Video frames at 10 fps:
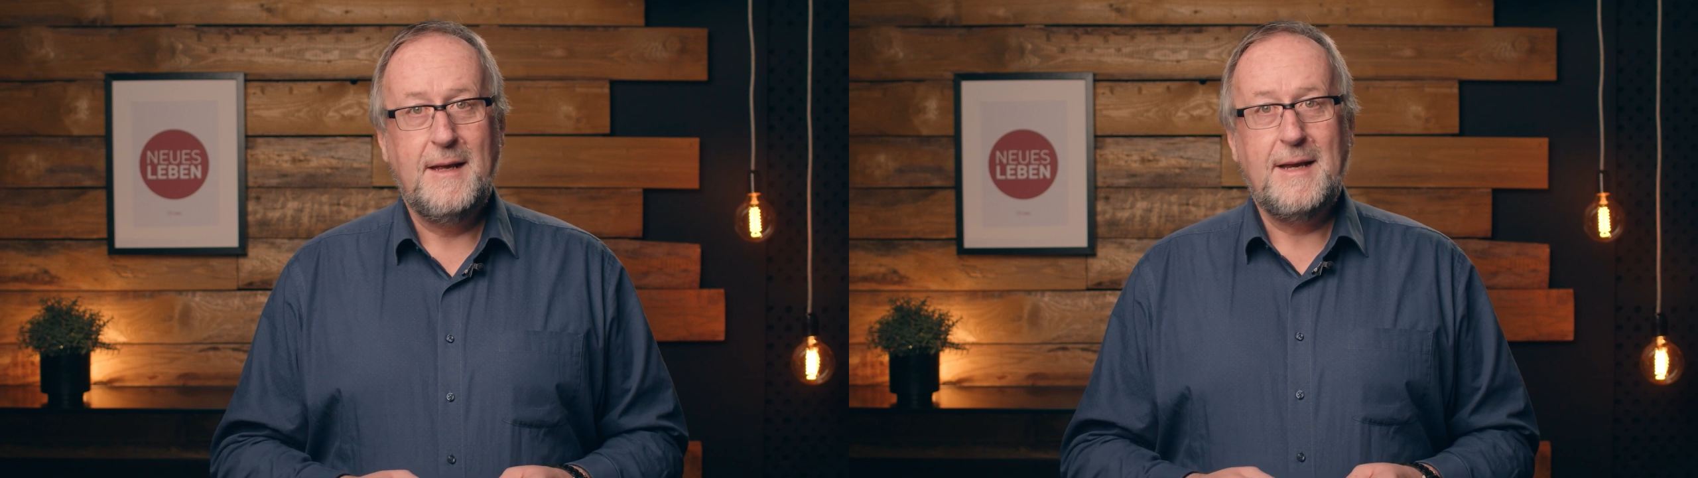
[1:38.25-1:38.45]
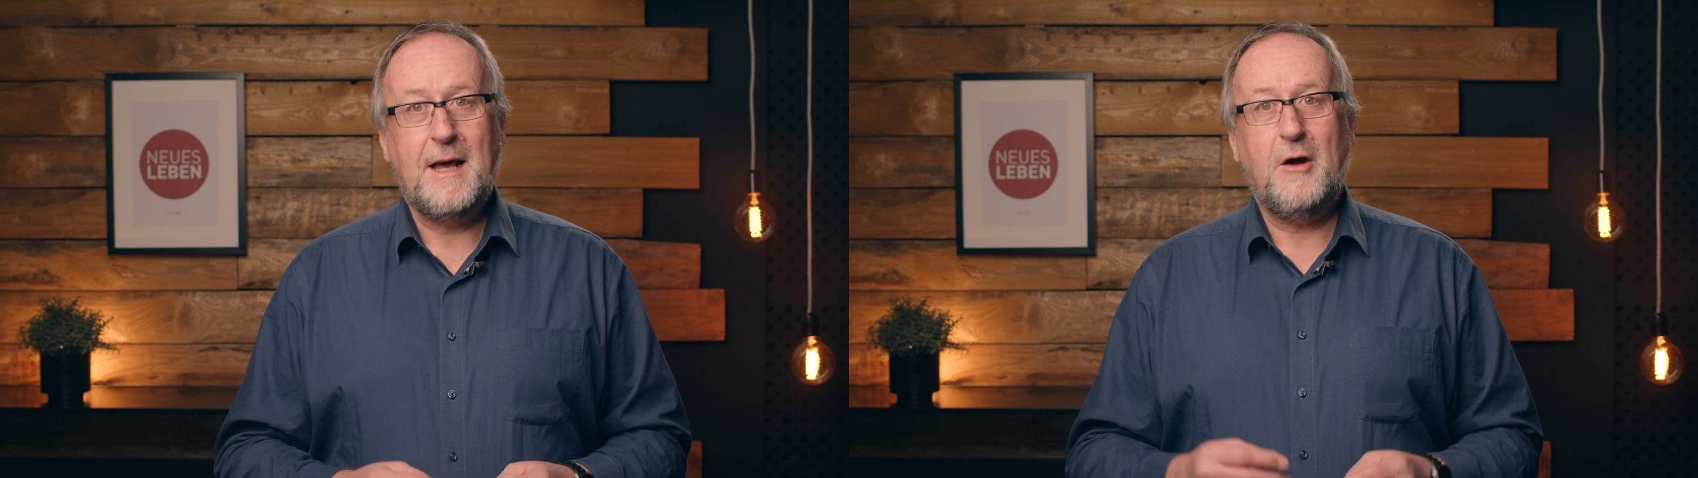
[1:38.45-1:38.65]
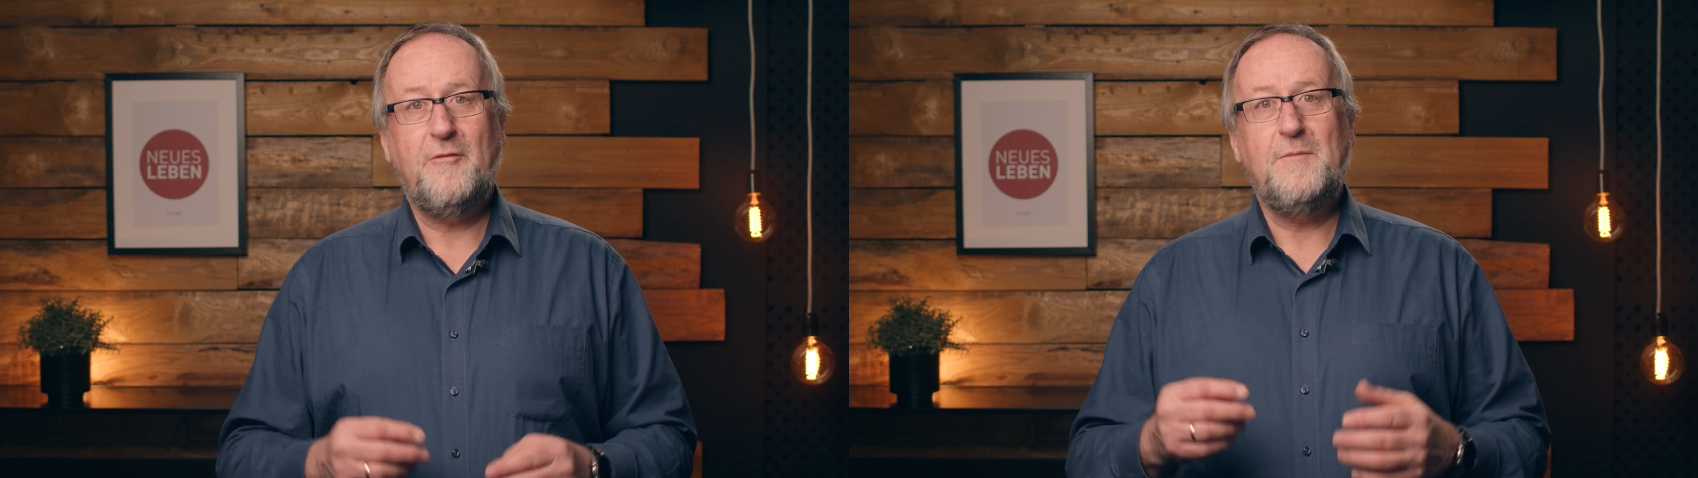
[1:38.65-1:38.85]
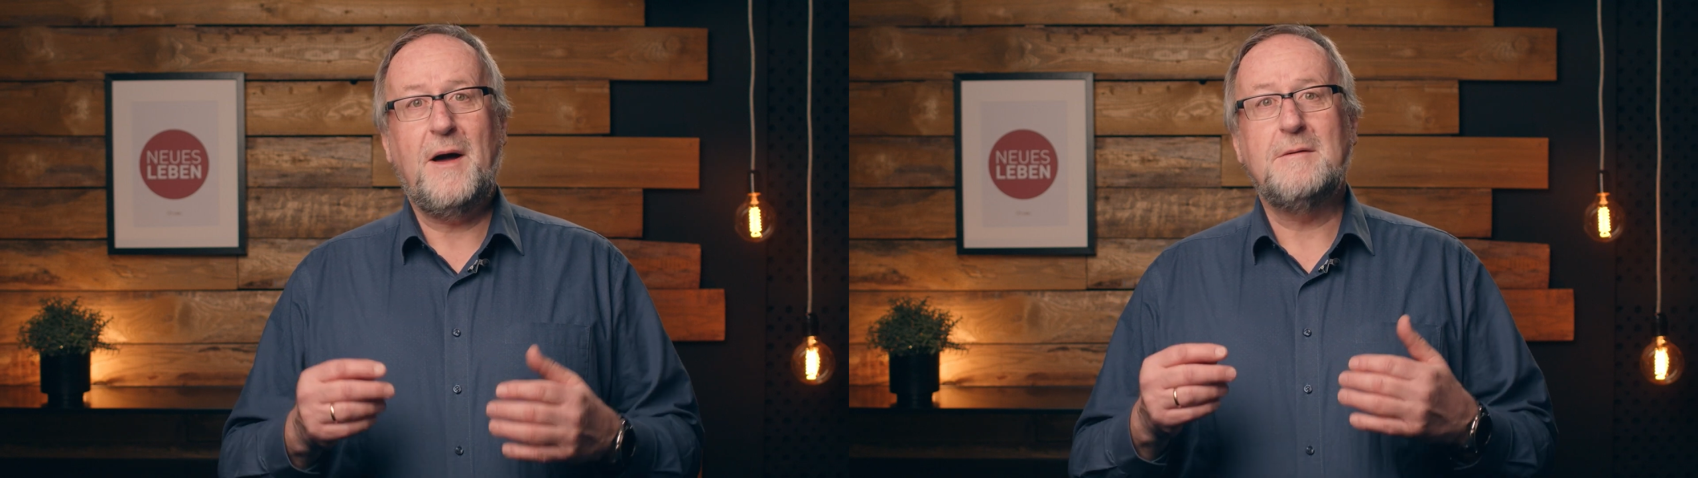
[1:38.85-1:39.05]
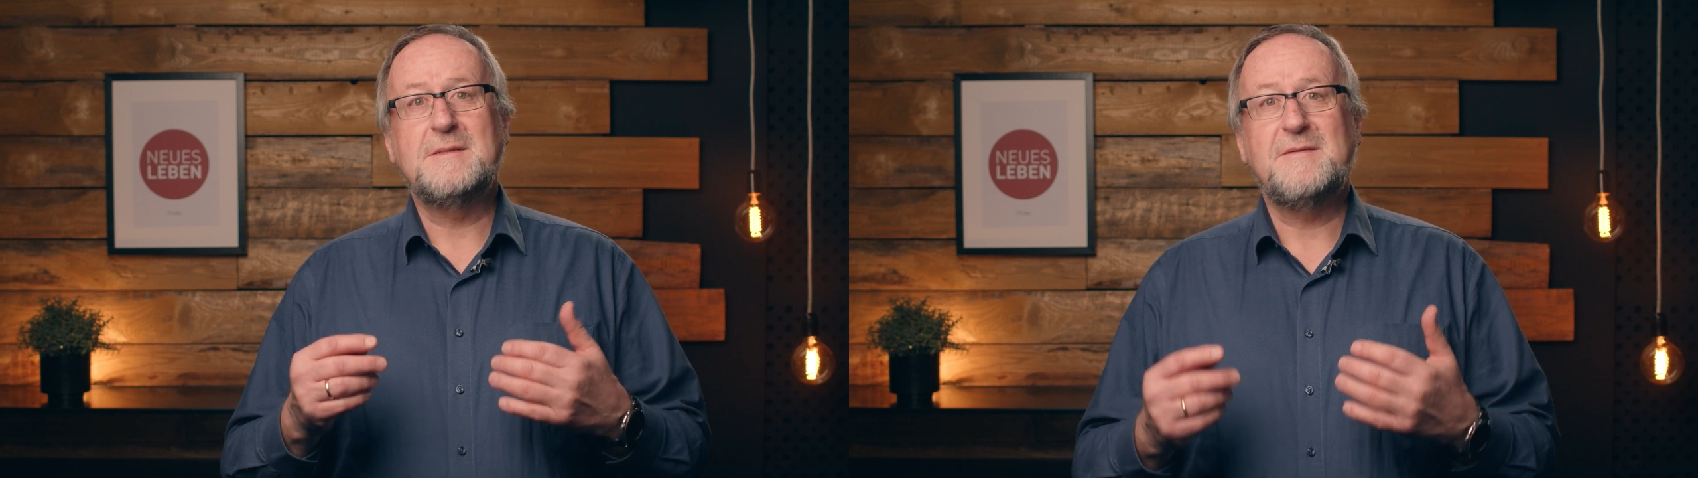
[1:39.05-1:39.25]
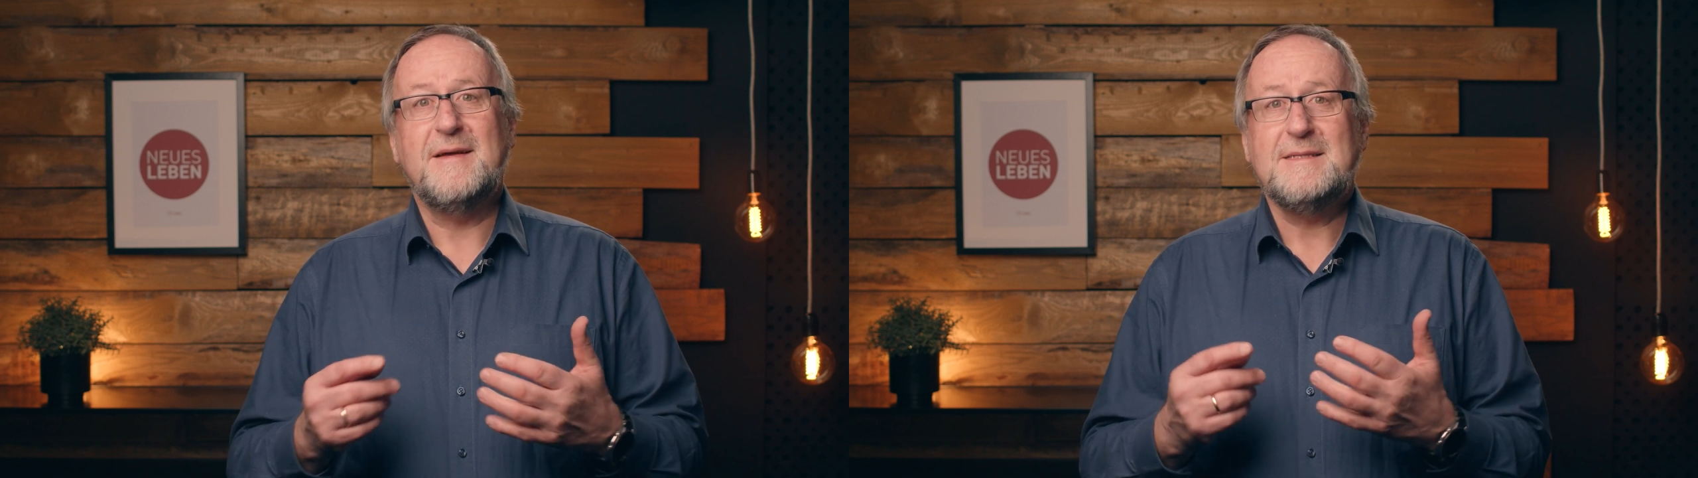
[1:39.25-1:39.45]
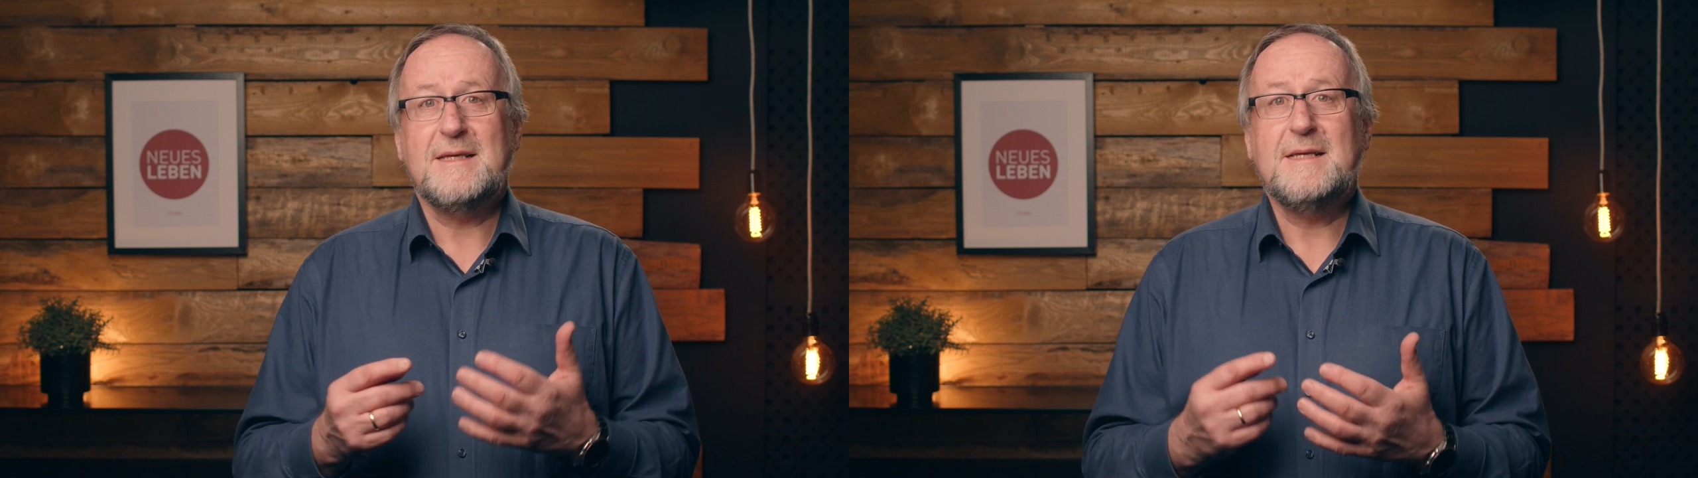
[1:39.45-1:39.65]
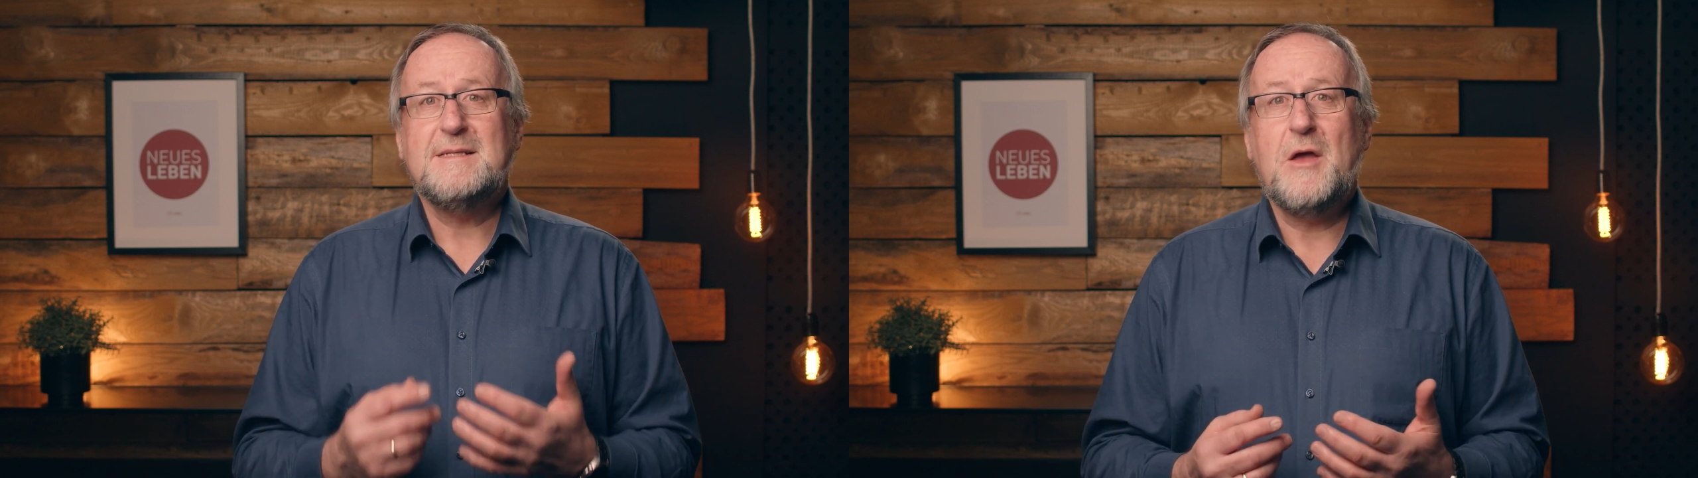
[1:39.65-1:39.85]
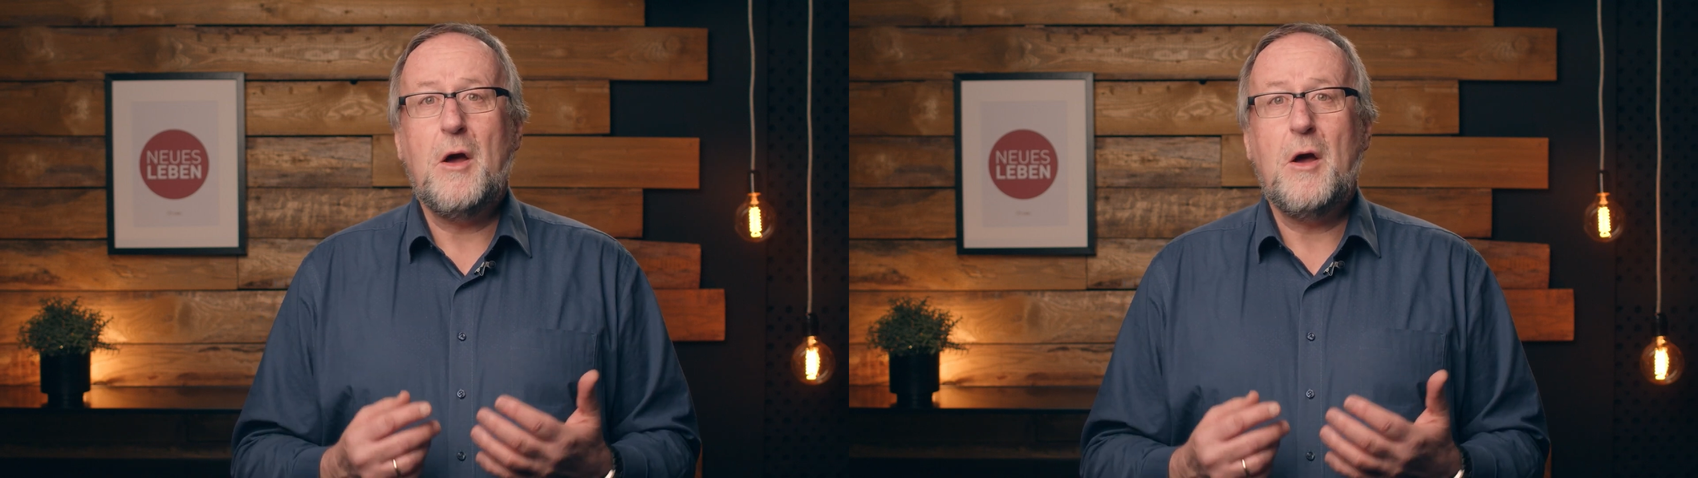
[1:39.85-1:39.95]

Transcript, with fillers: Nach Offenbarung 20 ist die